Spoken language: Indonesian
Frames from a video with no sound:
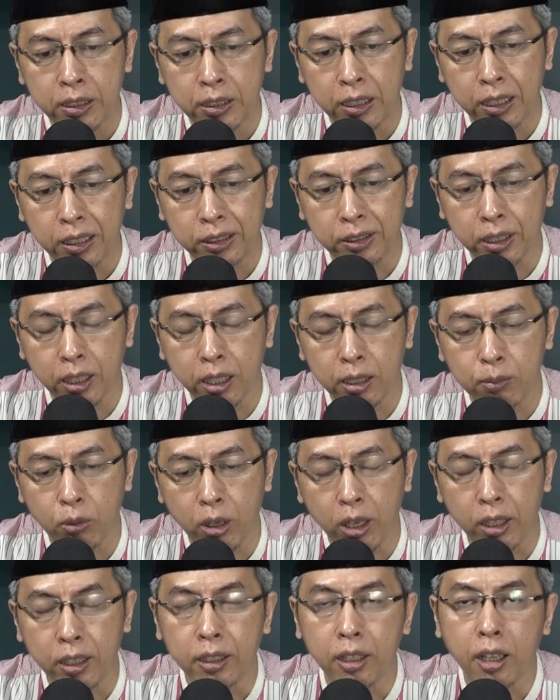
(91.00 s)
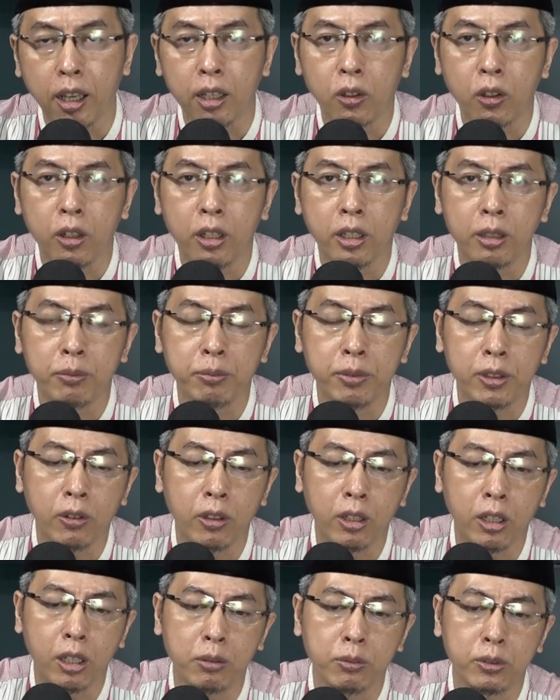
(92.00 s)
Assalamualaikum ayuhan Nabi
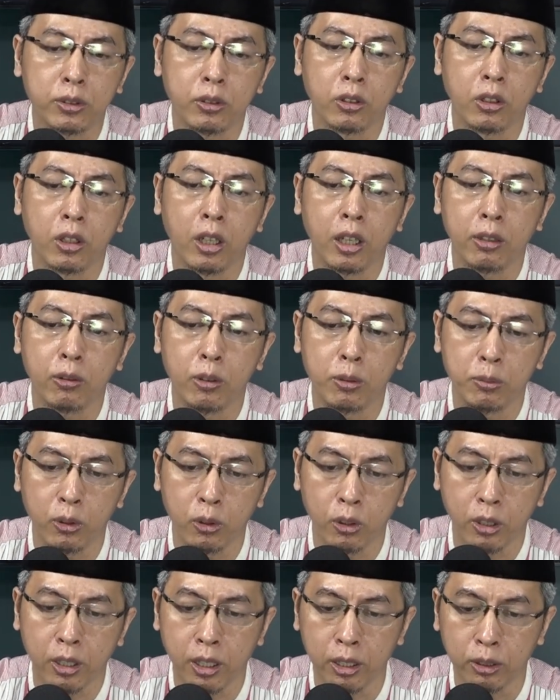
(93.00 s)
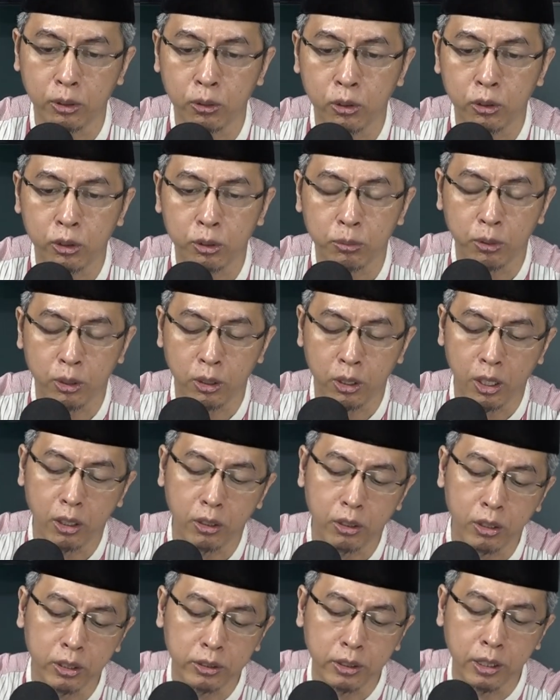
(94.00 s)
warahmatullahi wabarakatuh. Semoga
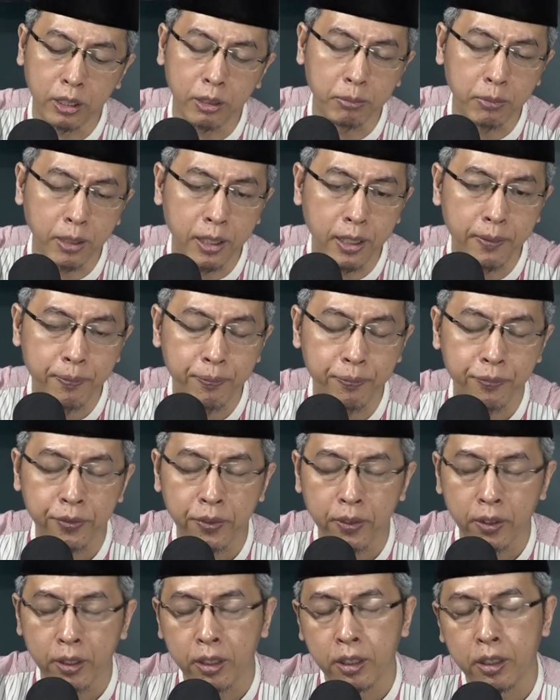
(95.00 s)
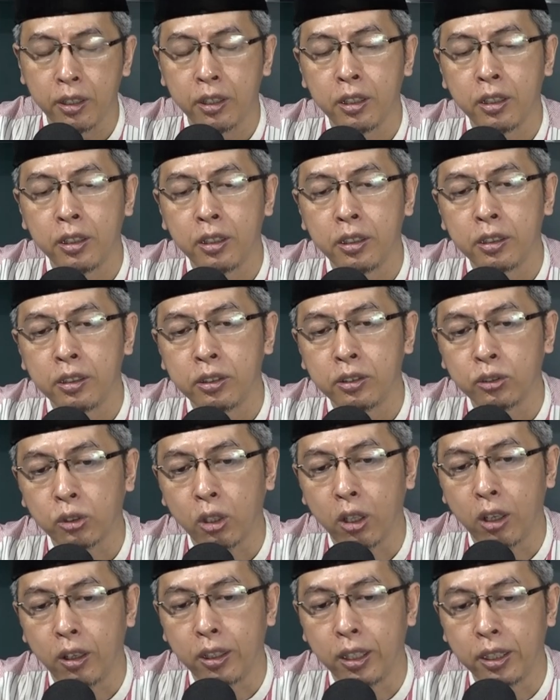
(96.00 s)
Allah terima
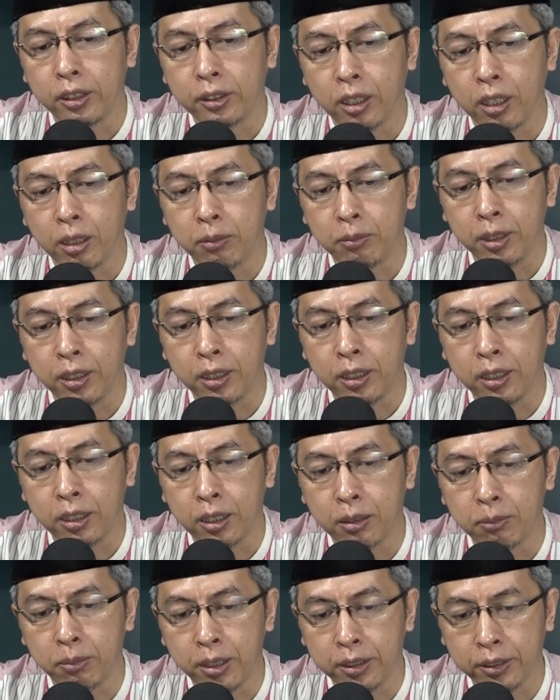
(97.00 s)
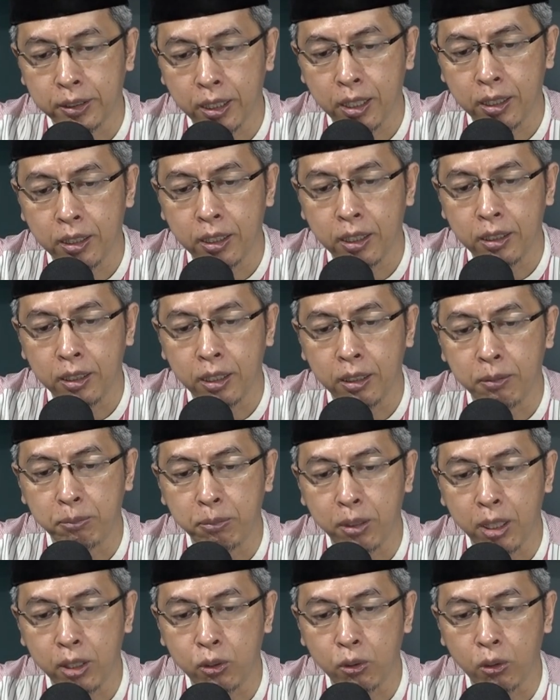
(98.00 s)
Salat dan salam yang kita baca dan
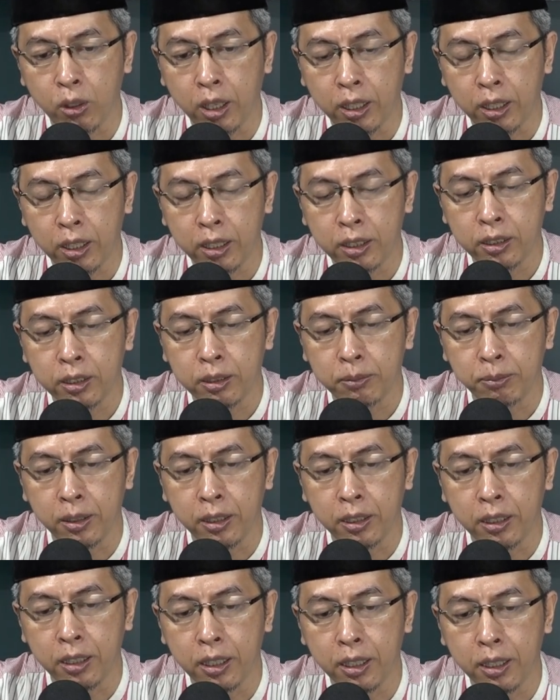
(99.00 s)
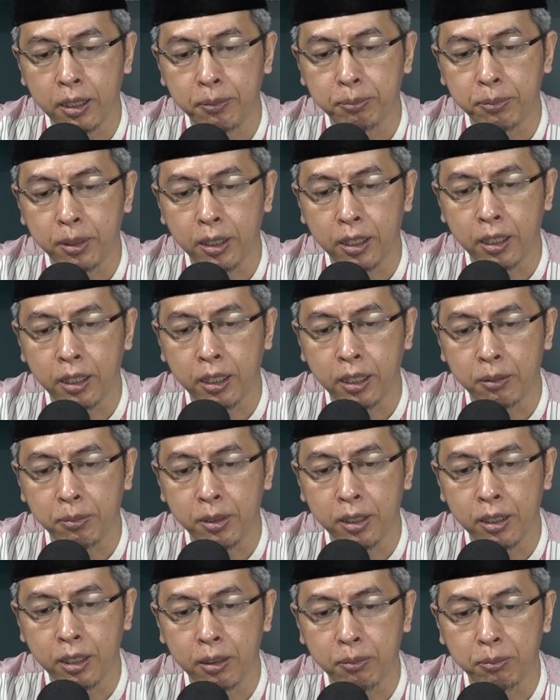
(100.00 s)
dilimpah curahkan kepada para
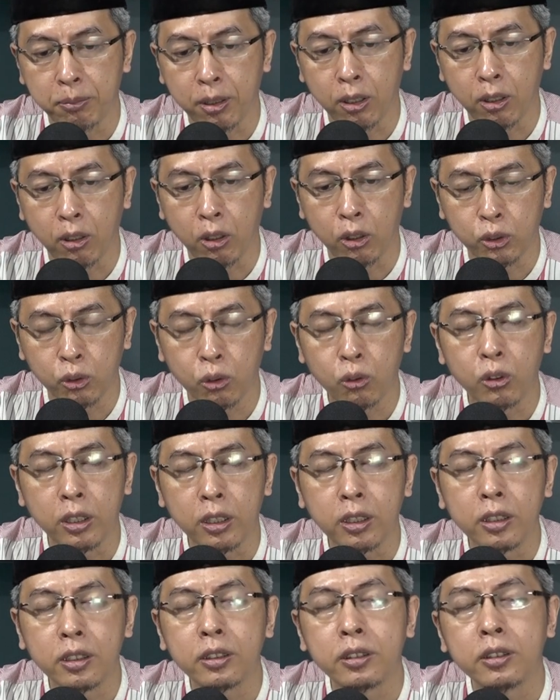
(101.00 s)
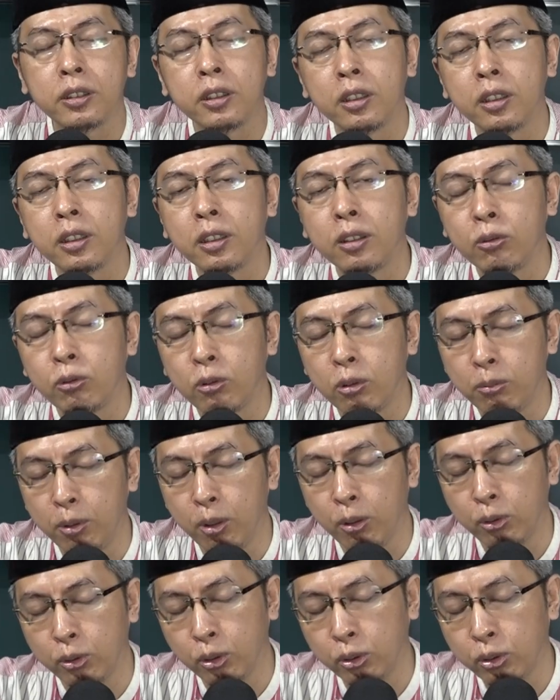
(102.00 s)
nabi dan para rasul ya.
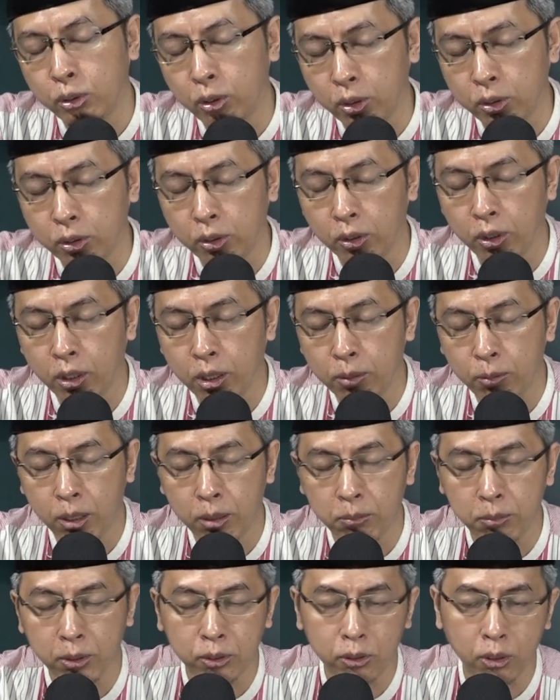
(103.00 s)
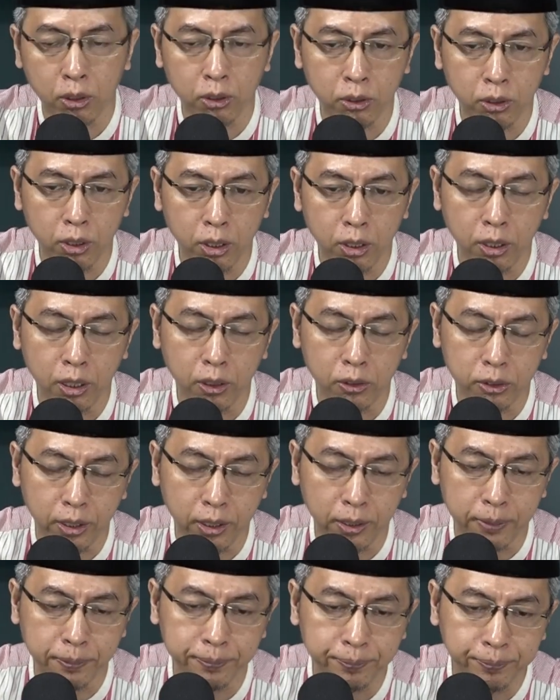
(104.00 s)
khusus Rasulullah Muhammad sallallahu alaihi
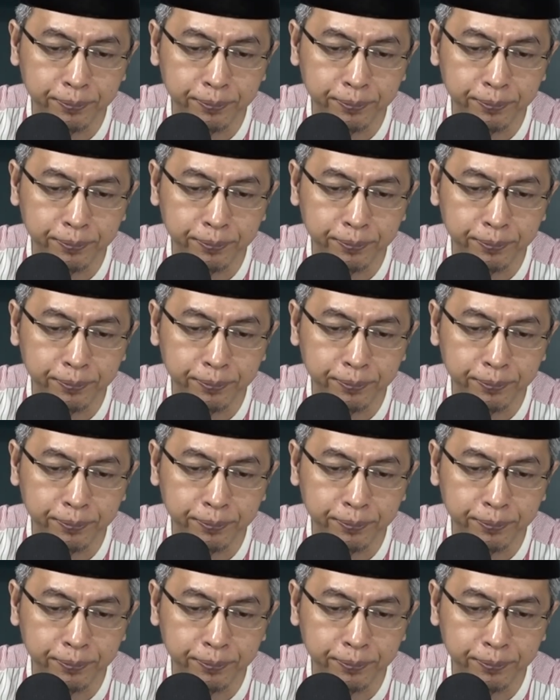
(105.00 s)
wasallam.